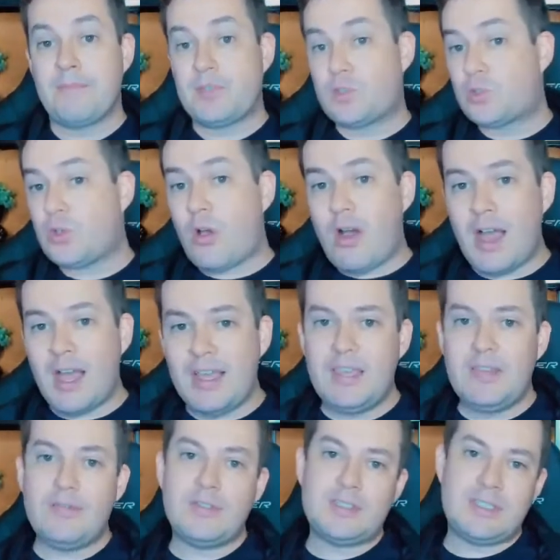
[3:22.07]
Só
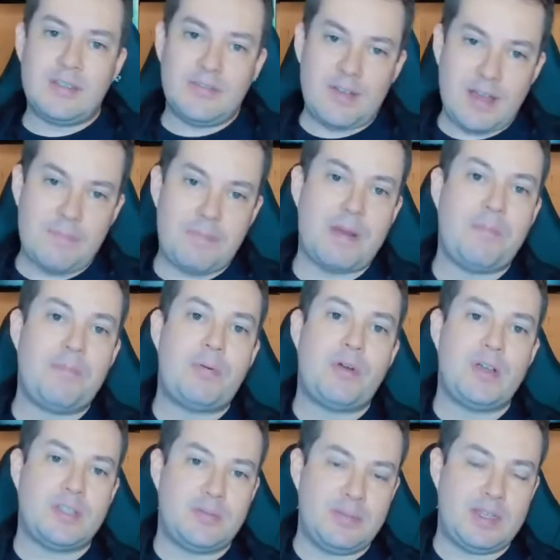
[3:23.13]
aí você vai para a
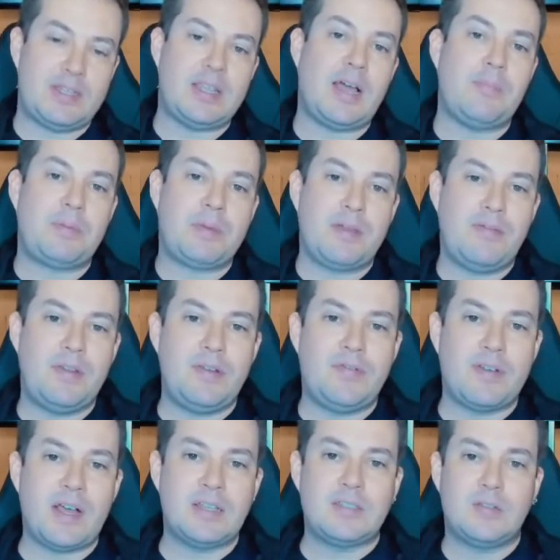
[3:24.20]
próxima etapa, que é
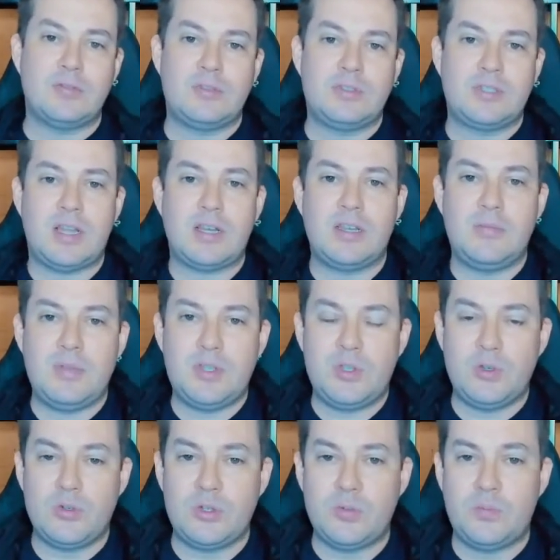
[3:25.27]
verificação de estado de
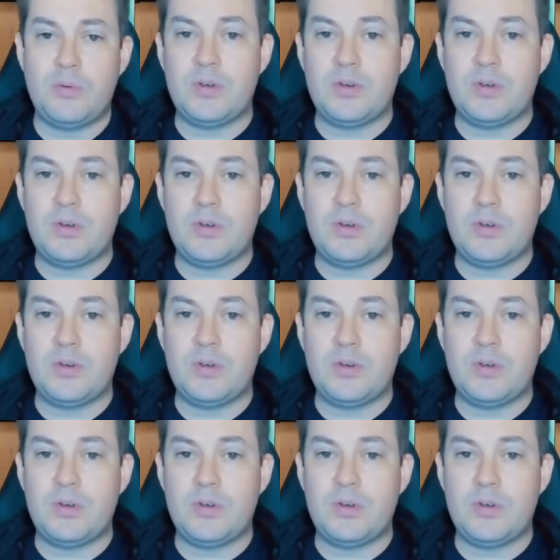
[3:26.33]
limite útil.